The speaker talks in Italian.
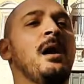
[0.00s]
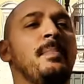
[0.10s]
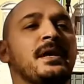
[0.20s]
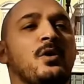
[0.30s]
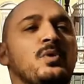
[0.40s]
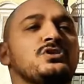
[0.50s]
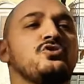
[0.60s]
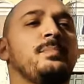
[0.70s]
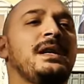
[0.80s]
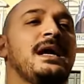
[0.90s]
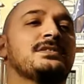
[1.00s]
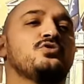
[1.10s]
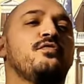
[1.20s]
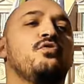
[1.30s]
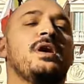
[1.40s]
perché questo
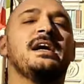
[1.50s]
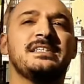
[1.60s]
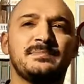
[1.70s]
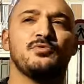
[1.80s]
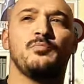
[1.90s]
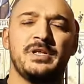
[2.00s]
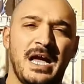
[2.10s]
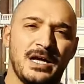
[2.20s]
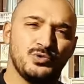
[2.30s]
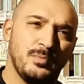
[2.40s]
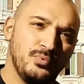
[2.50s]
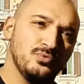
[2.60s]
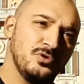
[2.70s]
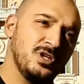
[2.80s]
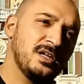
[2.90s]
palazzo fu espropriato
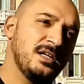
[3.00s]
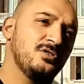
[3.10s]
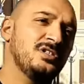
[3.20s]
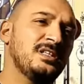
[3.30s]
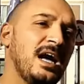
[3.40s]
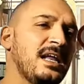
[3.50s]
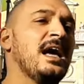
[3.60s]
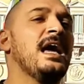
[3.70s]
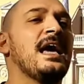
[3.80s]
appunto dal Regno d'Italia